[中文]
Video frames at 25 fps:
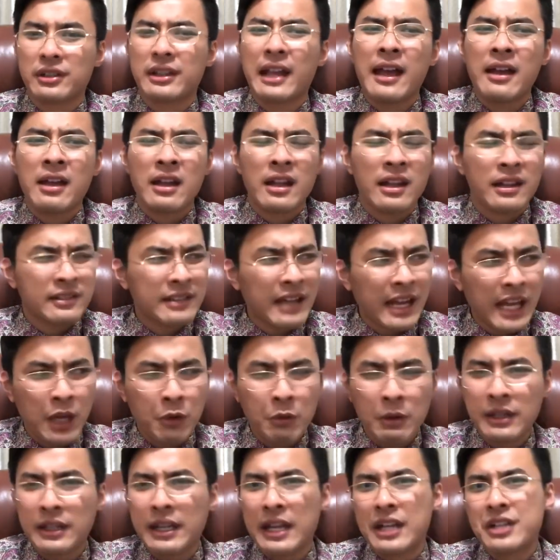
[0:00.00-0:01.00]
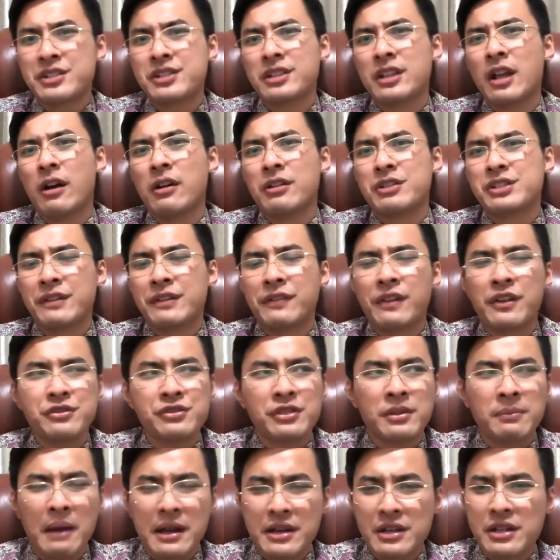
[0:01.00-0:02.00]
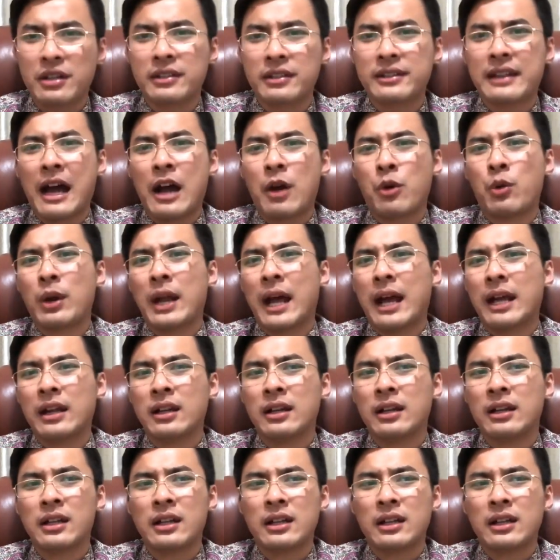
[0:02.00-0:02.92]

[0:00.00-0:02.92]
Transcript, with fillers: 但蔡英文也知道解放军马上要打过来了，